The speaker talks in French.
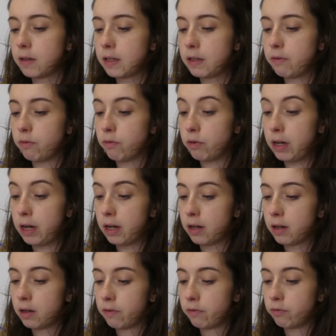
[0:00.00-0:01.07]
si vous voulez.
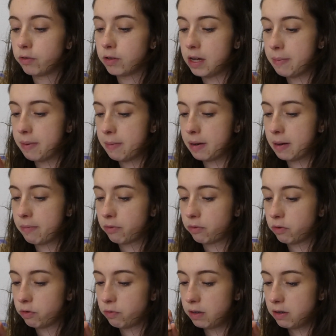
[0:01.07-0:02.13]
Vous n'allez pas me répondre
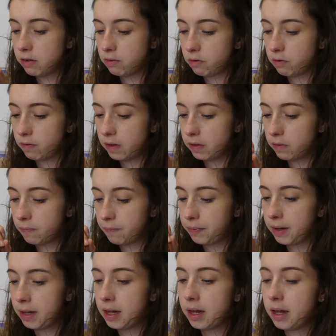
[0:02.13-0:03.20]
de suite de toute façon.
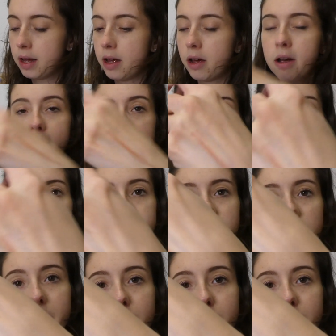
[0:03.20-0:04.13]
Regardez comme c'est